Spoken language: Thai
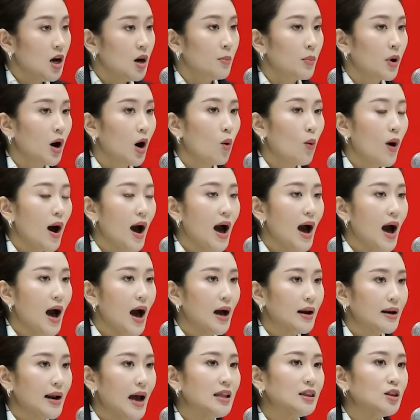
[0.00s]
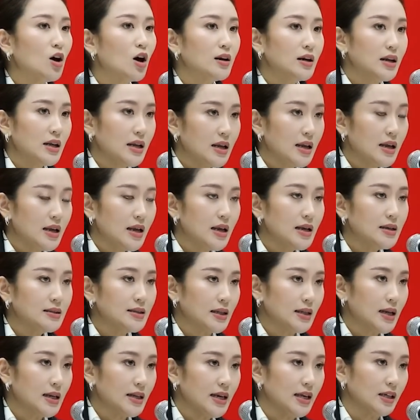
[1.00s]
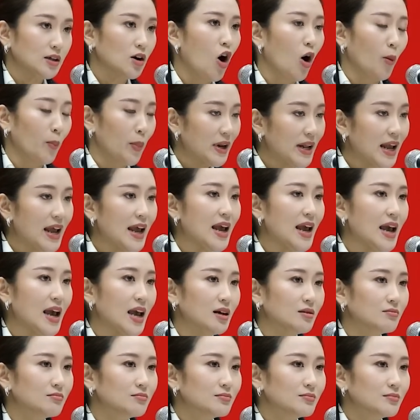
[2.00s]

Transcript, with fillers: เพราะว่าณตอนนี้เศรษฐกิจของประเทศ